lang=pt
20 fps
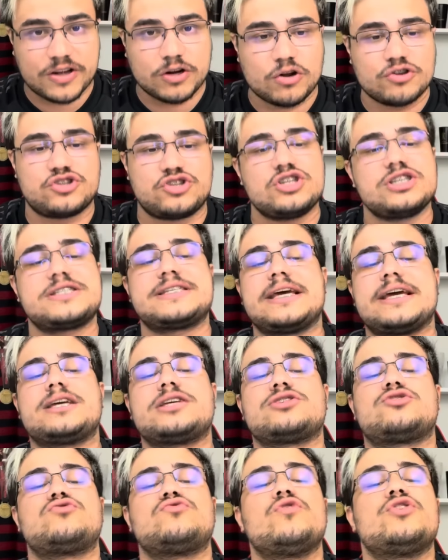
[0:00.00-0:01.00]
notícia aí
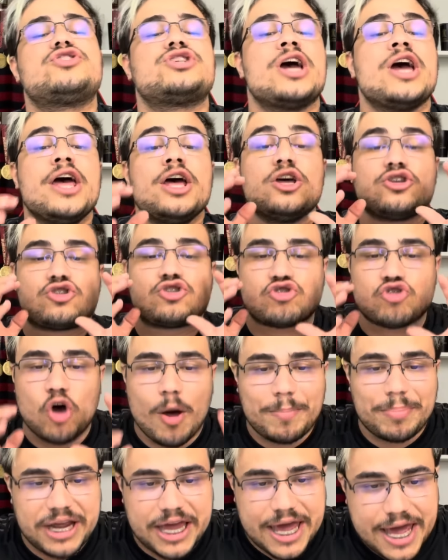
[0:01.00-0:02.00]
que surge
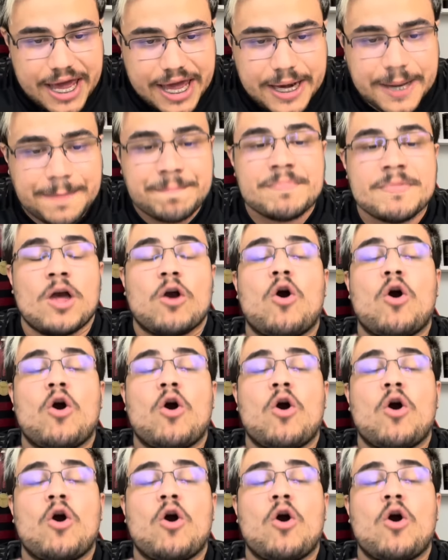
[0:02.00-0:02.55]
sobre ele.